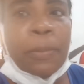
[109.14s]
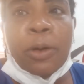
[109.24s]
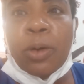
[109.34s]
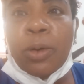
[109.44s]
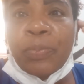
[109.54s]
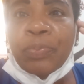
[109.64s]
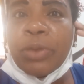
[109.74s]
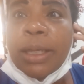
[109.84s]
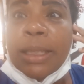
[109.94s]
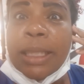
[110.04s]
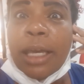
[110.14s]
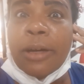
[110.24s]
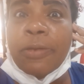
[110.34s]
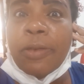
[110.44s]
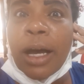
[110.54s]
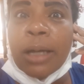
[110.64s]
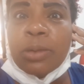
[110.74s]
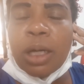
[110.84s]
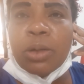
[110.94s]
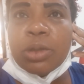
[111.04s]
amor. intervalo
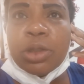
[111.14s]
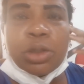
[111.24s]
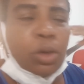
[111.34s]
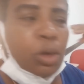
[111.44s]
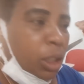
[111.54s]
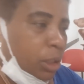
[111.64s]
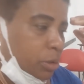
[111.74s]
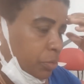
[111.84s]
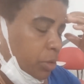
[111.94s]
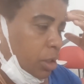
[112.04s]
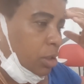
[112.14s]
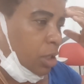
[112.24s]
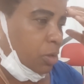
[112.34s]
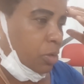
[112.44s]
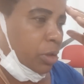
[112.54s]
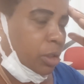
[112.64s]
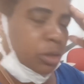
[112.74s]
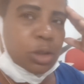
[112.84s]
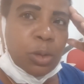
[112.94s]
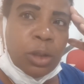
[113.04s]
da outra escola. E agora,
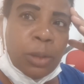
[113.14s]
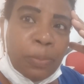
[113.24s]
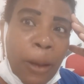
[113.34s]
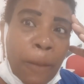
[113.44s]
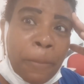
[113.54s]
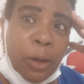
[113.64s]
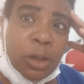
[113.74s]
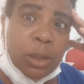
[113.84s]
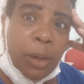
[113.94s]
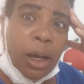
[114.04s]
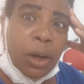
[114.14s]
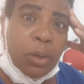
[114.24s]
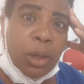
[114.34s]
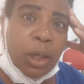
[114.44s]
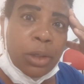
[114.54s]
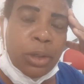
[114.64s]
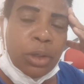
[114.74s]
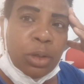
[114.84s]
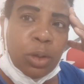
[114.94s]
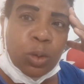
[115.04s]
na próxima aula.
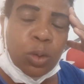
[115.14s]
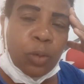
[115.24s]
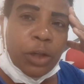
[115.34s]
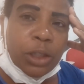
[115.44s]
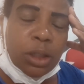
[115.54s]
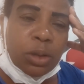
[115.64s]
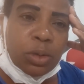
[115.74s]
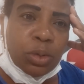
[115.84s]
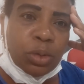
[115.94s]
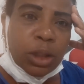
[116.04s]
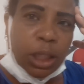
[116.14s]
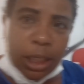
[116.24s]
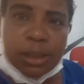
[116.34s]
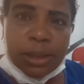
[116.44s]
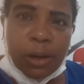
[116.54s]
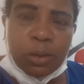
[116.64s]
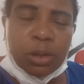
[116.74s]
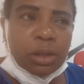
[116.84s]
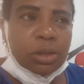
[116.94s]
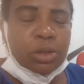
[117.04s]
Eu estou fazendo três
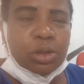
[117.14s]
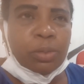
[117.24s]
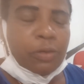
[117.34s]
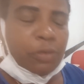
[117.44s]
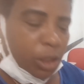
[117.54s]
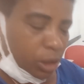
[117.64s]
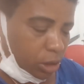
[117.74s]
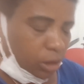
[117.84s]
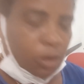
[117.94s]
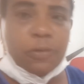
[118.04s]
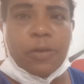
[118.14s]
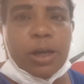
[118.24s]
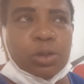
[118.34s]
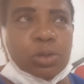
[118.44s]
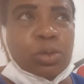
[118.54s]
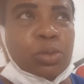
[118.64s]
aulas de uma vez. Eu faço